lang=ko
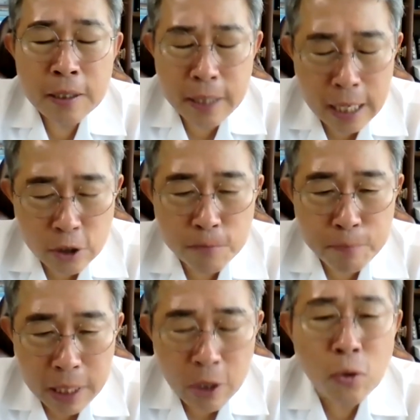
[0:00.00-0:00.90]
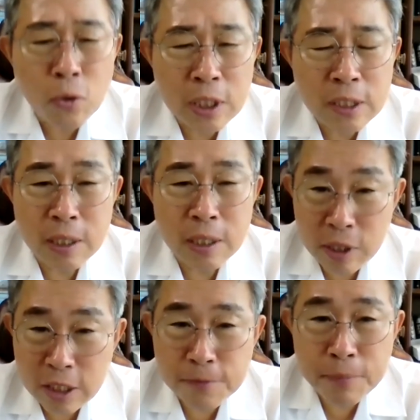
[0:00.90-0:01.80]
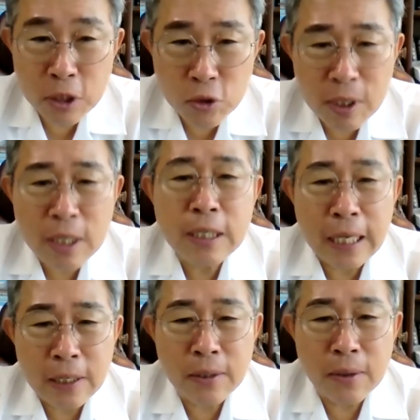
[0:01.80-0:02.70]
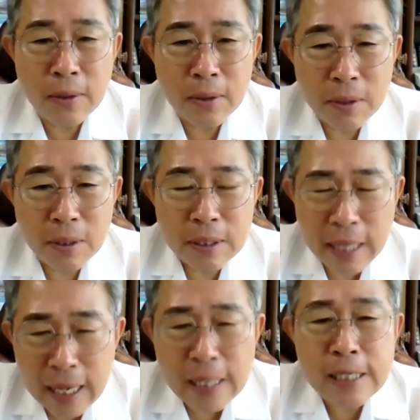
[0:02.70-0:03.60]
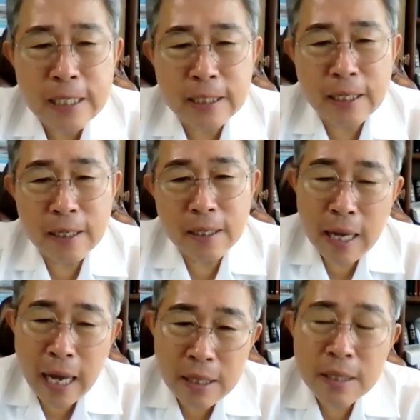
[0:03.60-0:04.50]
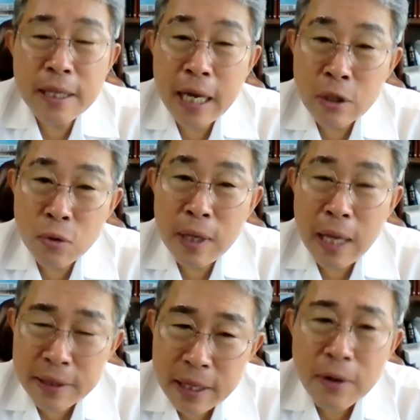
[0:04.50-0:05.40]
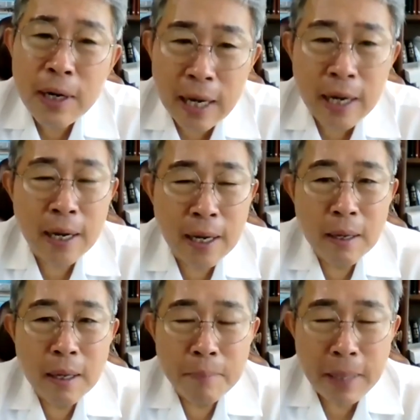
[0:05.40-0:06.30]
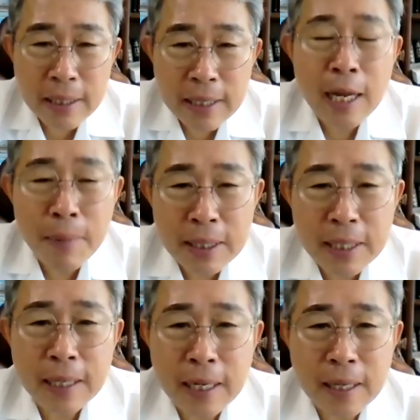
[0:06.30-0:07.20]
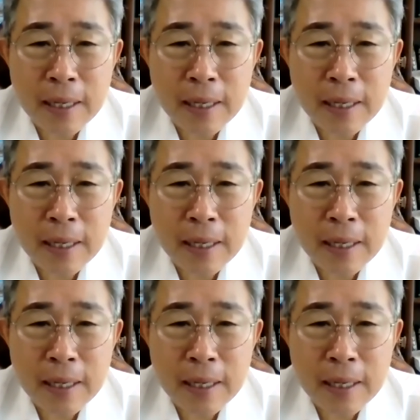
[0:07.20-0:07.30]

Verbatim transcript: 대접받고자 하는 대로 대접해줘라 그 얘기예요. 다 알잖아. 아는데 행동이 안 되걸랑. 백날 해봐 되나?